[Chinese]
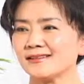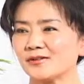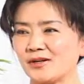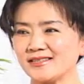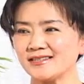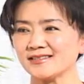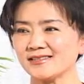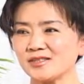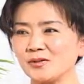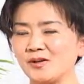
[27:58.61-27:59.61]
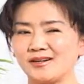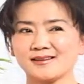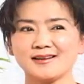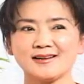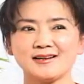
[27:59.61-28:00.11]
关先生，就我
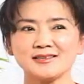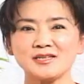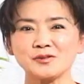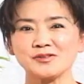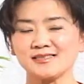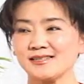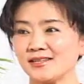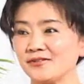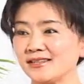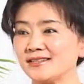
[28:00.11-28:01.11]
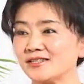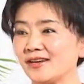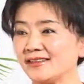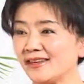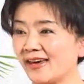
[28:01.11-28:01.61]
刚刚提出的这些问题之外，您